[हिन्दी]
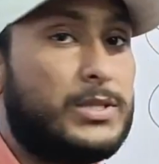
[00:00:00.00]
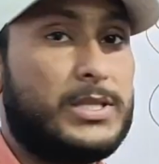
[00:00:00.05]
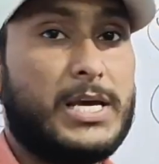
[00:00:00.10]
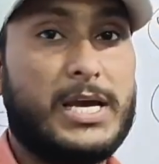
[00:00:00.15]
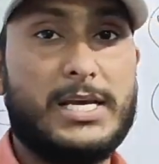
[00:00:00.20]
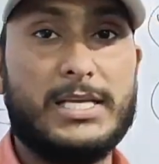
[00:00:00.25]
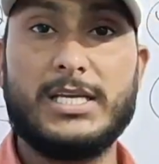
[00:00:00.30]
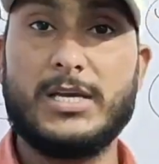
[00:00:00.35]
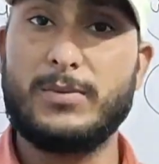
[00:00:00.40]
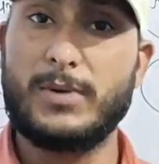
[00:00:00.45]
होता
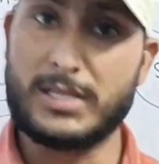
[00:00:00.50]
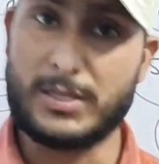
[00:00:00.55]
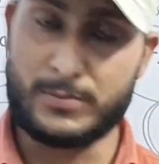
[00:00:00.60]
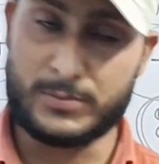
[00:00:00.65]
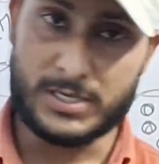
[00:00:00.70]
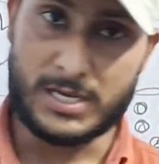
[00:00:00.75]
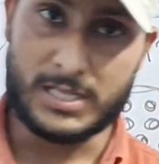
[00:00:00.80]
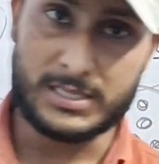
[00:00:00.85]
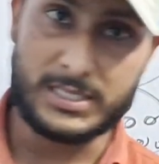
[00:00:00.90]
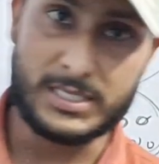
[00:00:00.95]
है इसके बाद
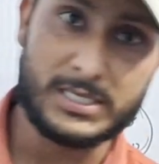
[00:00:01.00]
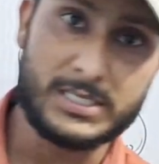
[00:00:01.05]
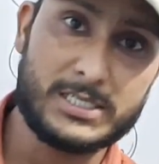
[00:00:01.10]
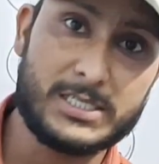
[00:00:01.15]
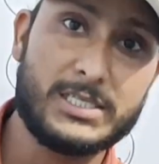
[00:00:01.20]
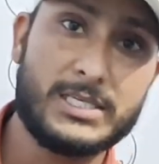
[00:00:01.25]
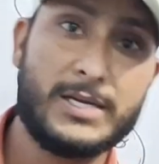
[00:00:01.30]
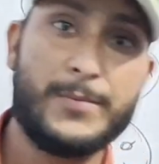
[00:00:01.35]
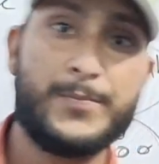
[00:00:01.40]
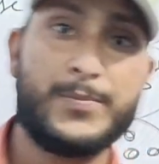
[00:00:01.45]
हम जानते हैं कि
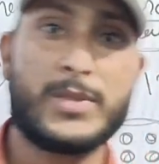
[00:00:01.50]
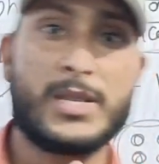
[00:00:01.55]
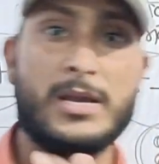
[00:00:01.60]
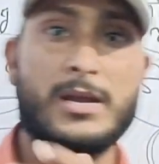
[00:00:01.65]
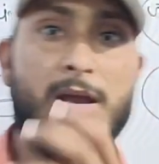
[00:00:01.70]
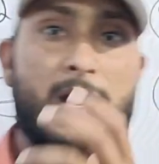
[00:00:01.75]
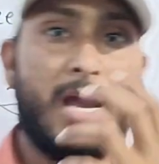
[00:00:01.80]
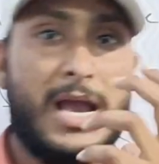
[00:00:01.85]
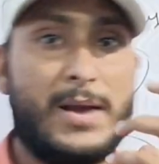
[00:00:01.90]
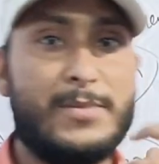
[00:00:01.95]
जैसे
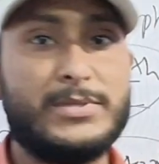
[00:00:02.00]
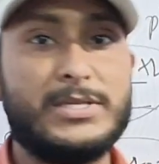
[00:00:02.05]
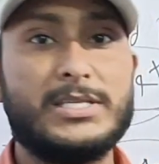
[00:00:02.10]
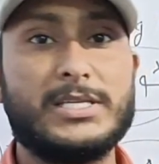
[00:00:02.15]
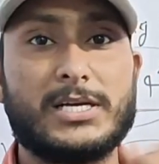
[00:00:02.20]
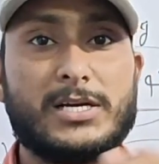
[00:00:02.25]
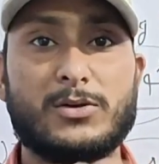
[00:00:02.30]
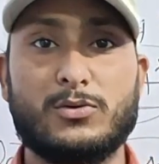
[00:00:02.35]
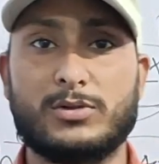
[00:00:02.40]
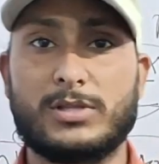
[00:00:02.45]
एम
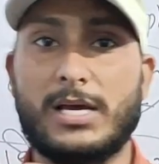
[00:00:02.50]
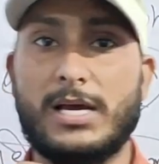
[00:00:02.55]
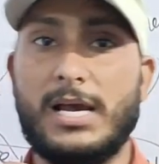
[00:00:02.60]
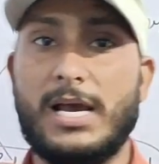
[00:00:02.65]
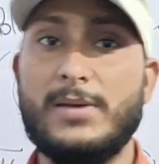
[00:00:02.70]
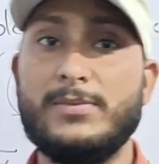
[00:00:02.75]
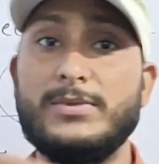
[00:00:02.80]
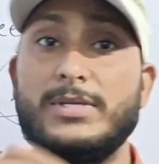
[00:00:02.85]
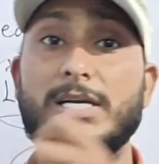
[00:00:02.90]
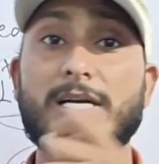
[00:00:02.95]
चक्कर होता
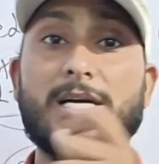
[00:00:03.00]
है एम